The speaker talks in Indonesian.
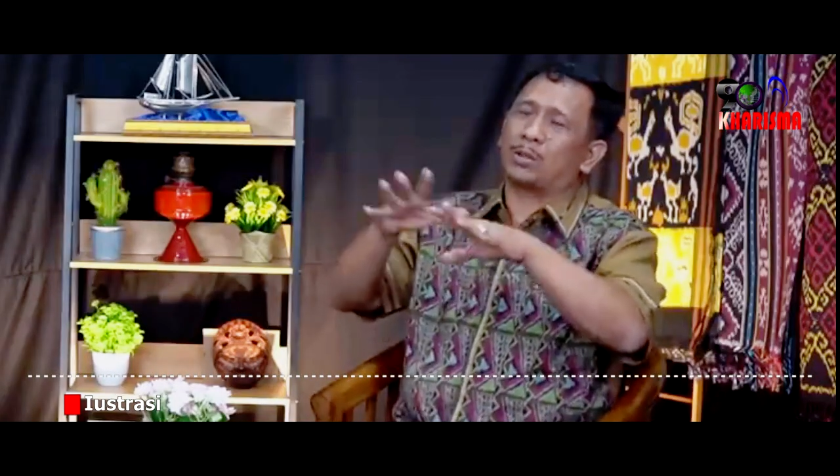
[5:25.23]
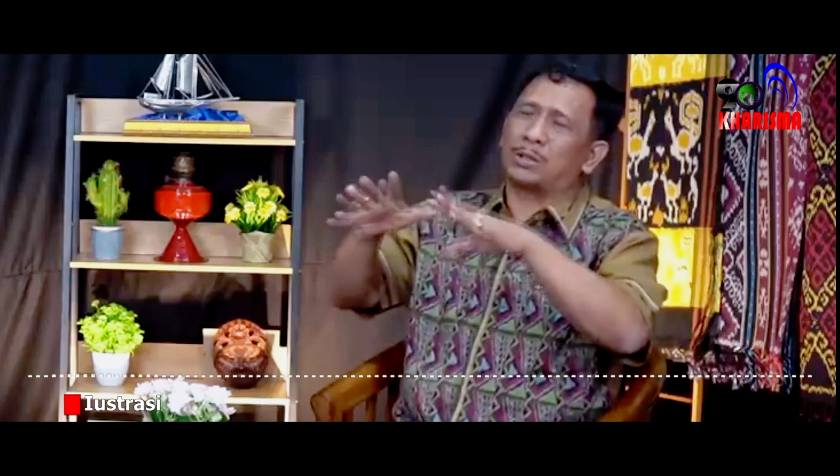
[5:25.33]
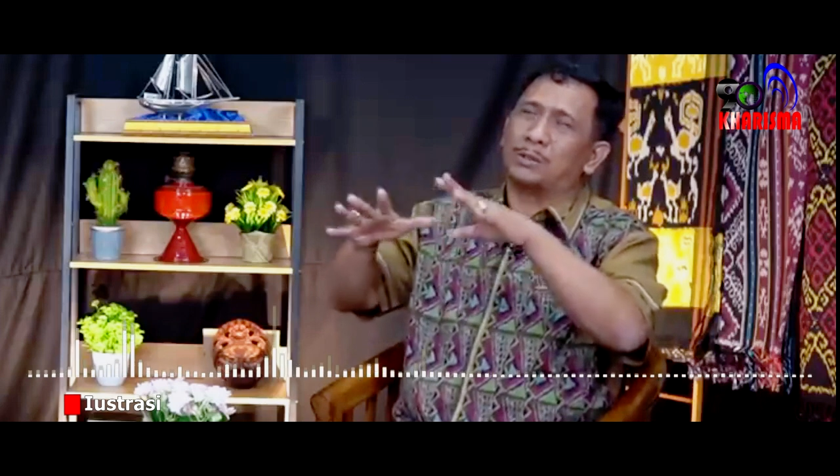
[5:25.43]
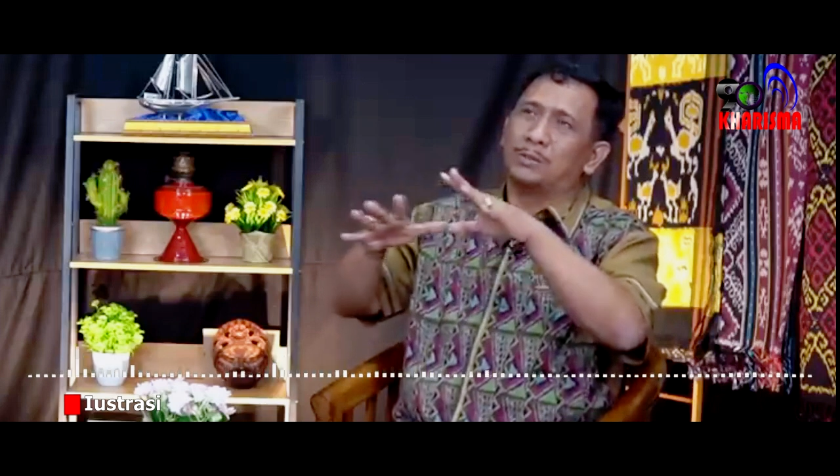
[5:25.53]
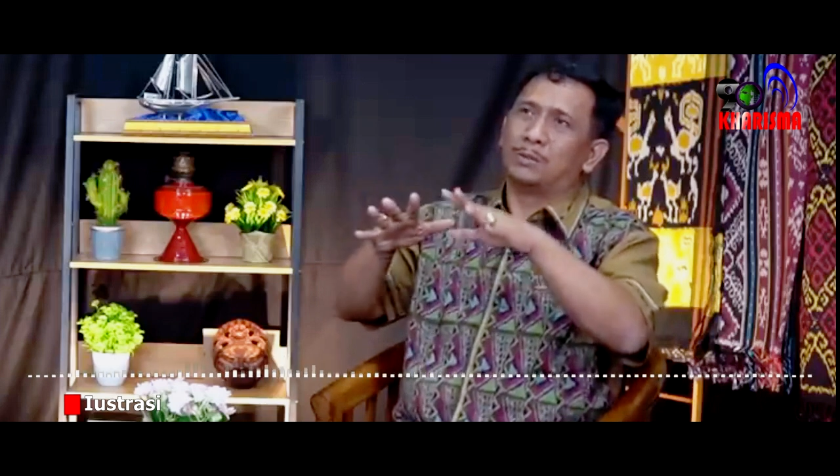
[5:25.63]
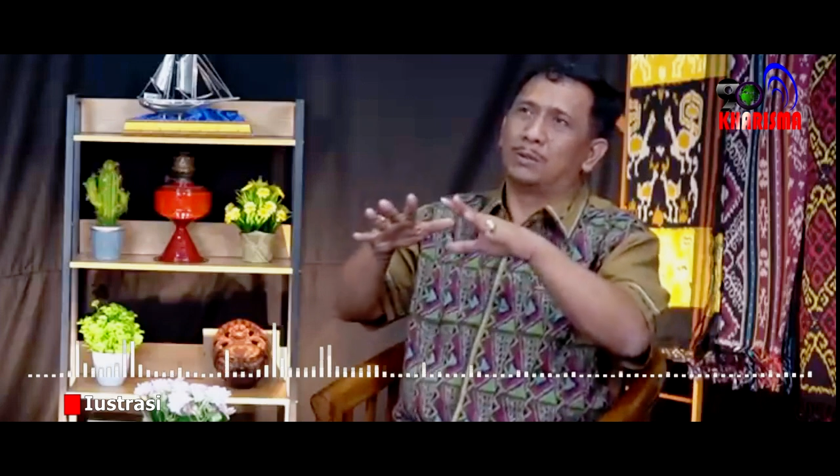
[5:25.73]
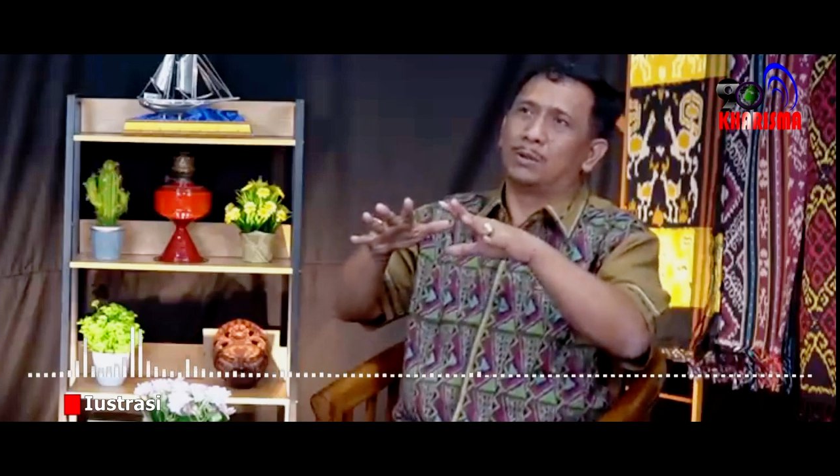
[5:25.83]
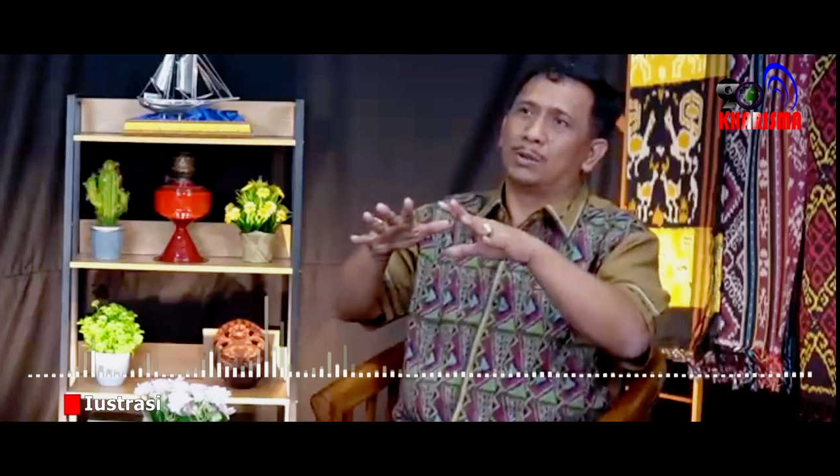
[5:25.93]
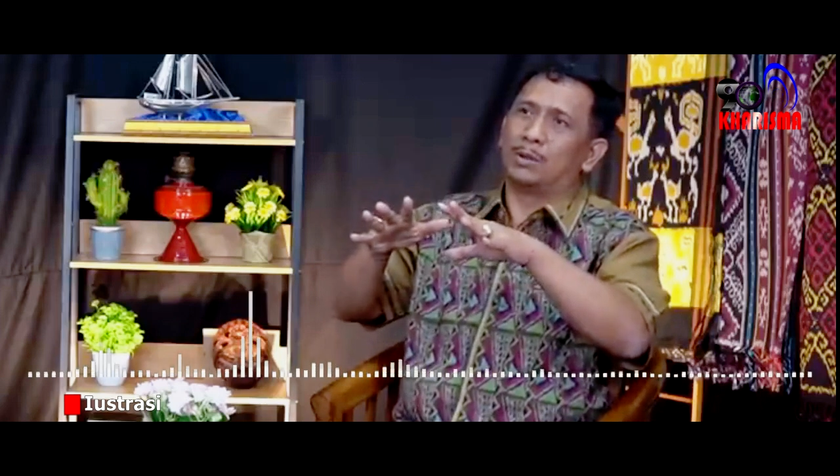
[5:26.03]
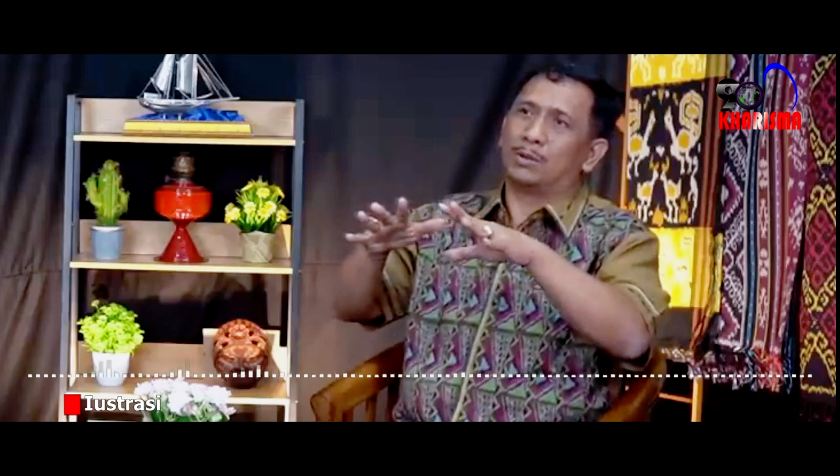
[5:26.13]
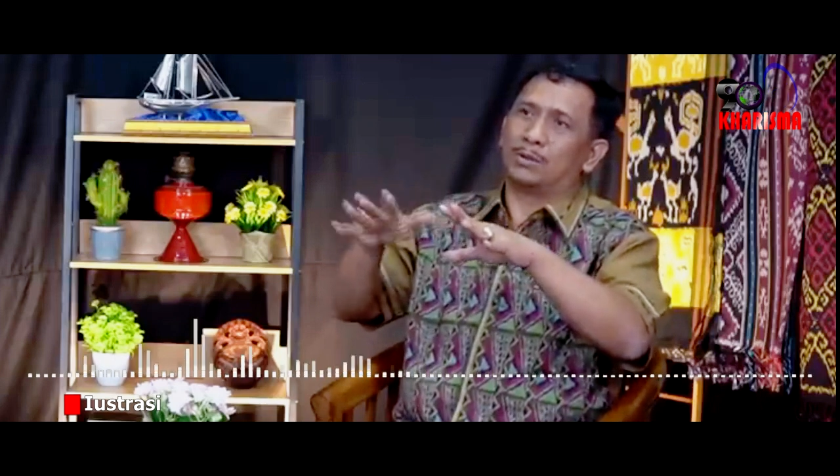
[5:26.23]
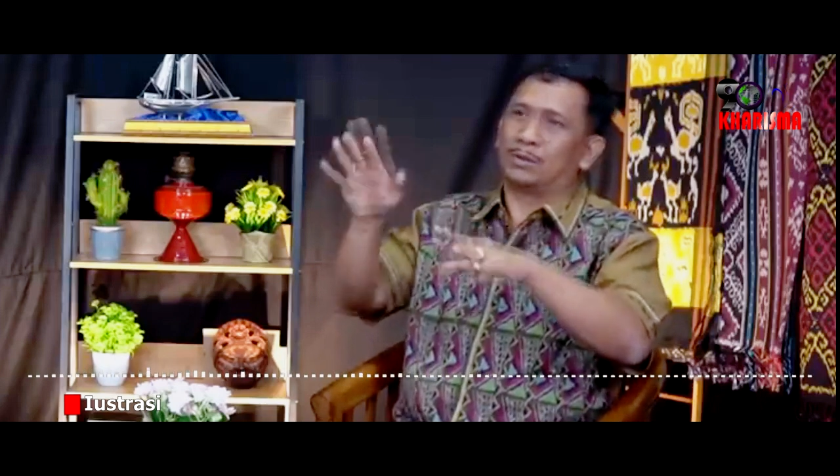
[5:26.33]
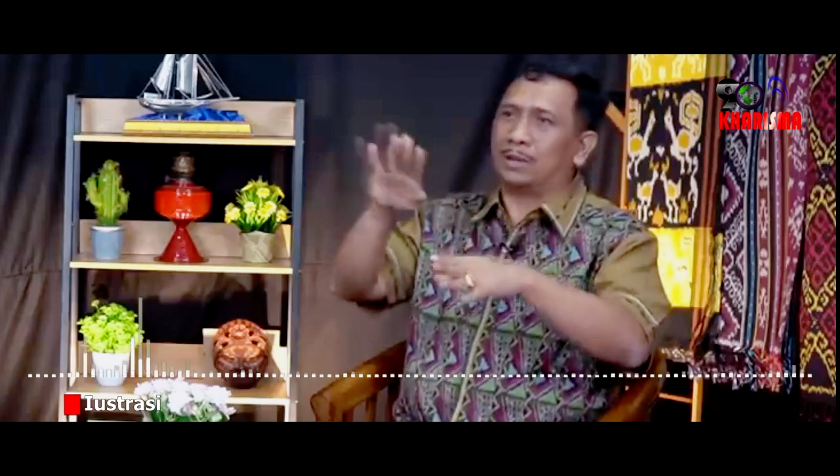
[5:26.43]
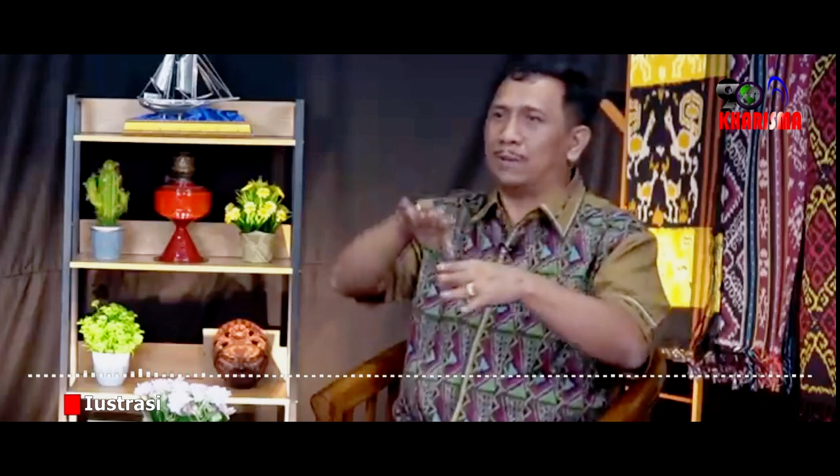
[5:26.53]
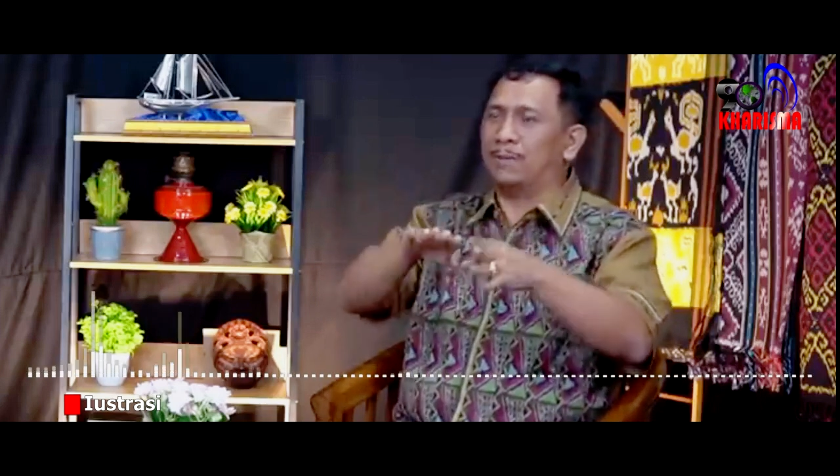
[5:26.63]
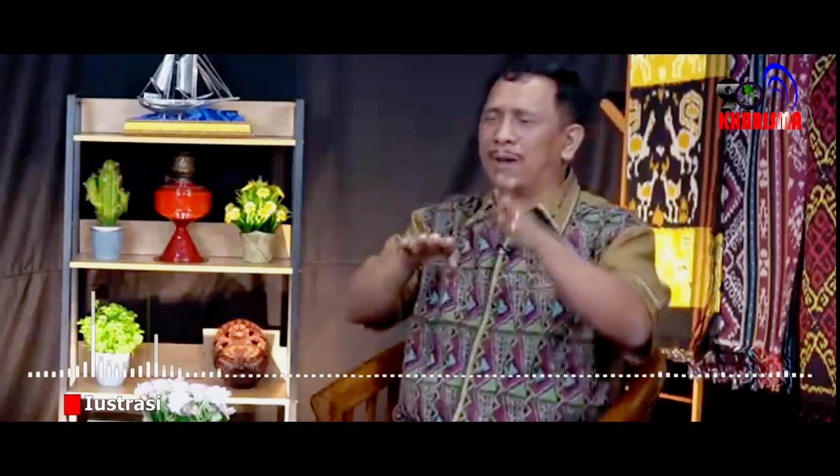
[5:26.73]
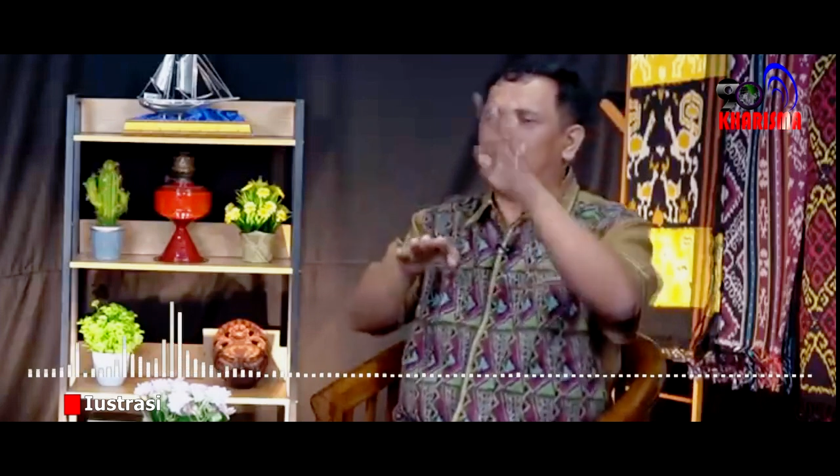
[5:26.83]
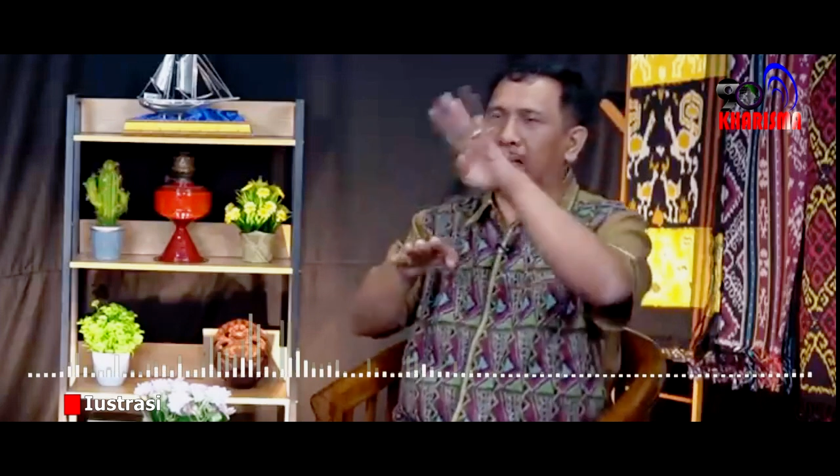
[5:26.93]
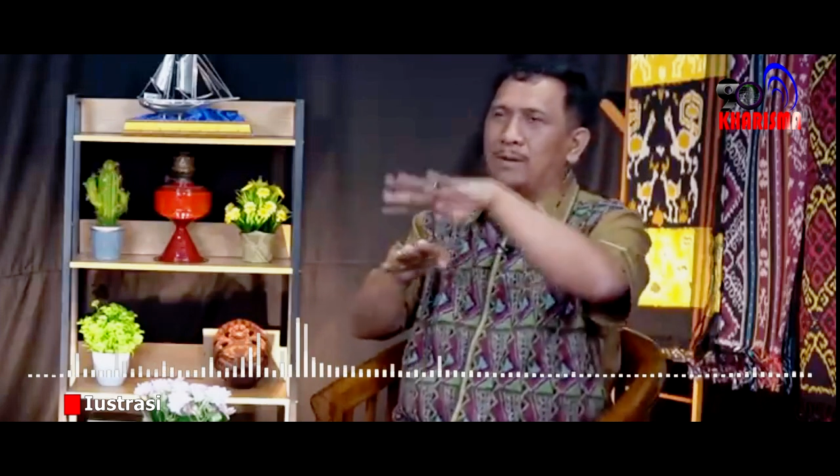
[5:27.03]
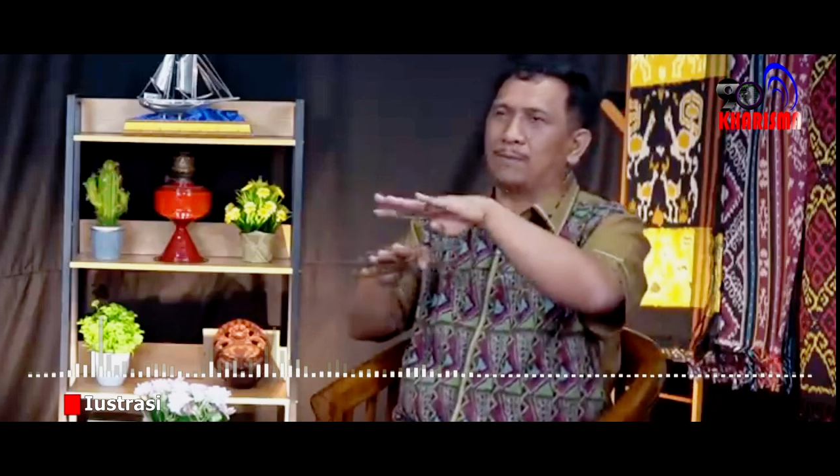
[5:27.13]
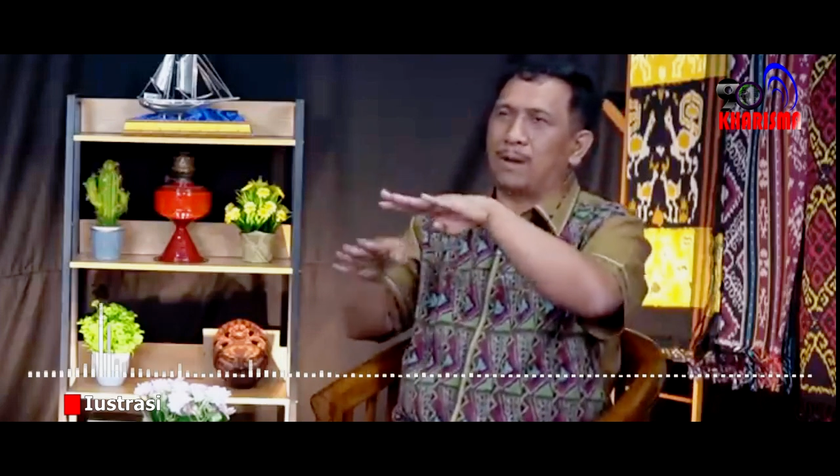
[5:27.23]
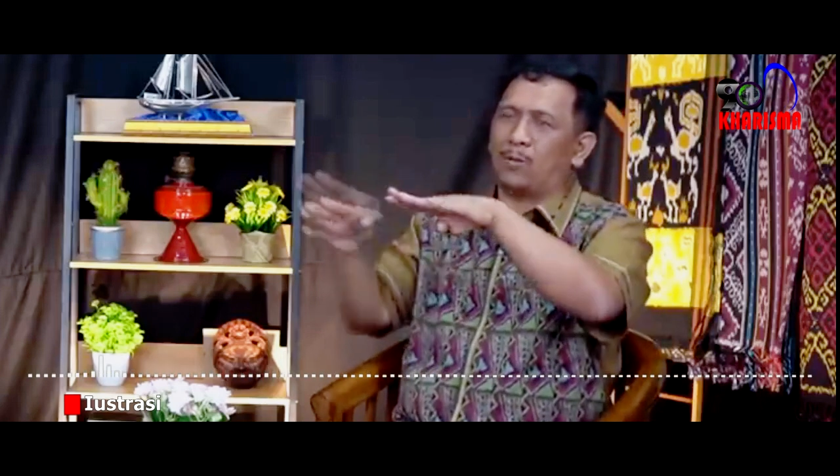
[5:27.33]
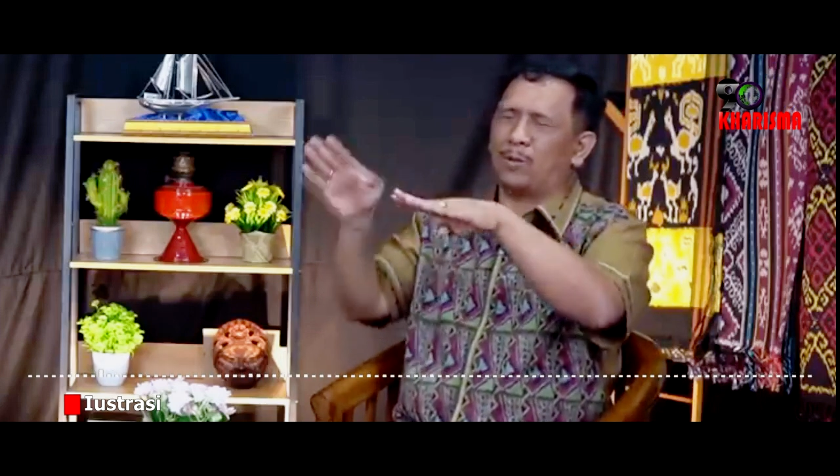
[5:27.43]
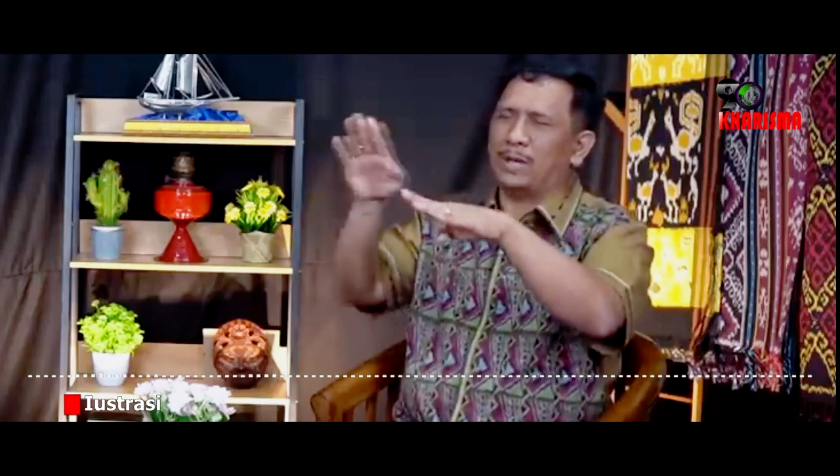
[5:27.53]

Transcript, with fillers: Mas Anas waktu itu bilang,